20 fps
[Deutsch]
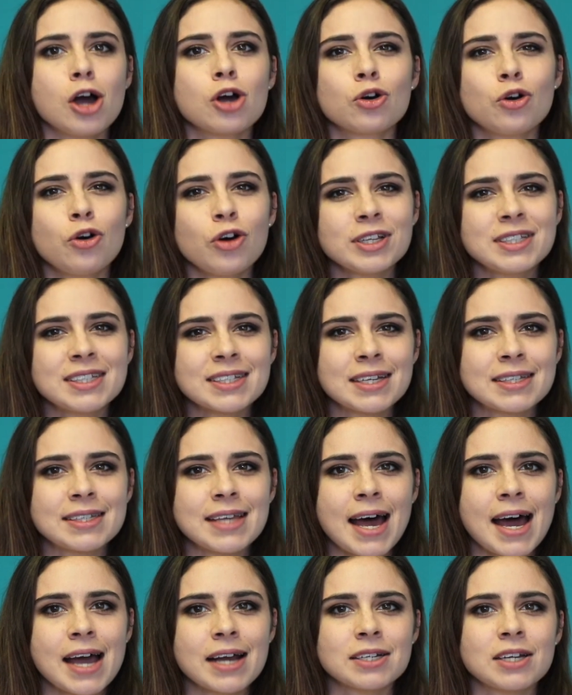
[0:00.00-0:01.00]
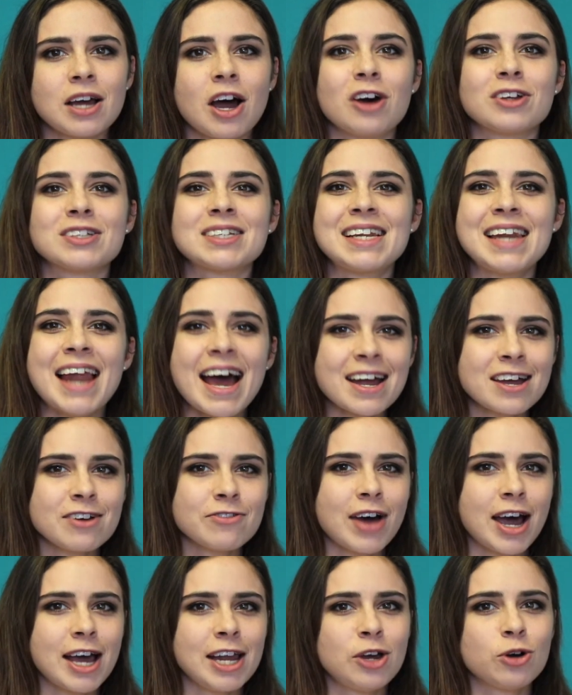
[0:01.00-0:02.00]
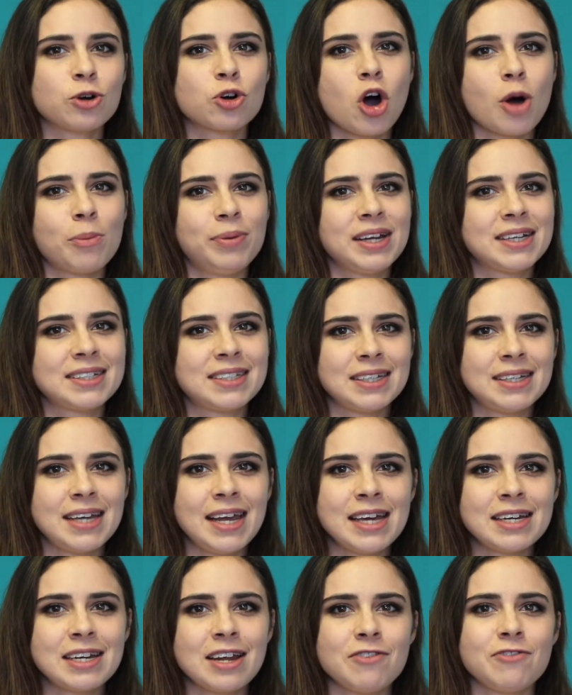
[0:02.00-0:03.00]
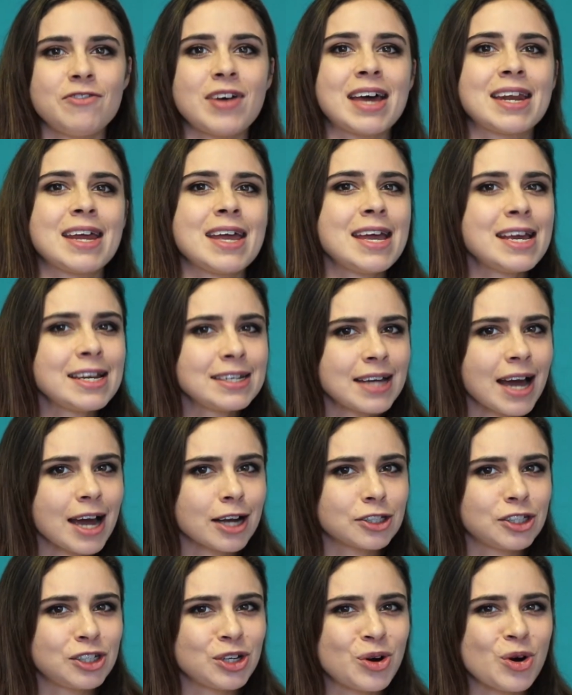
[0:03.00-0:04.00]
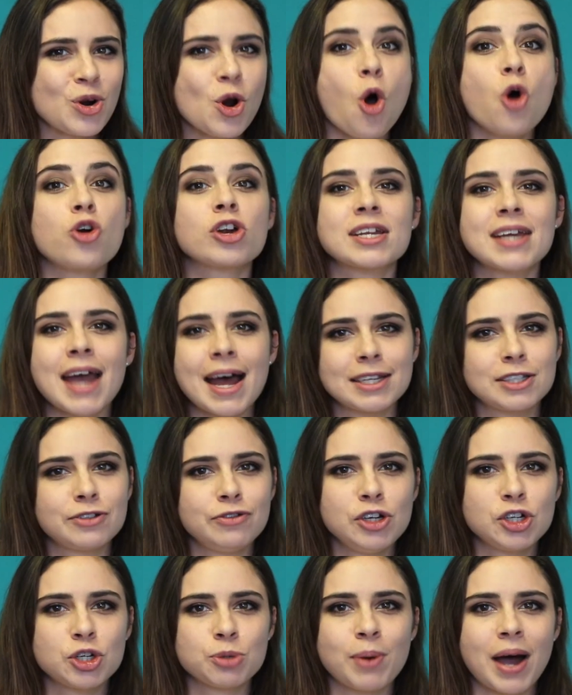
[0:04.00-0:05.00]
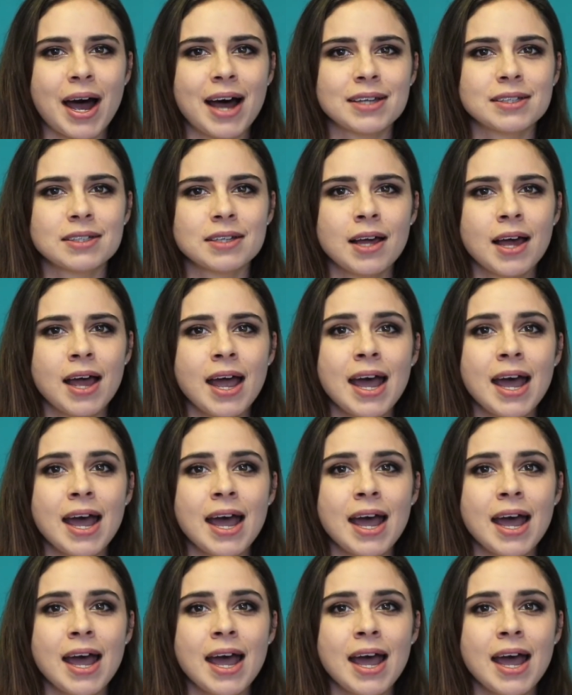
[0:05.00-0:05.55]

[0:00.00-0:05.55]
Kurz gesagt, aus Langeweile und Komplexität werde Interaktion und ganz viel Spaß.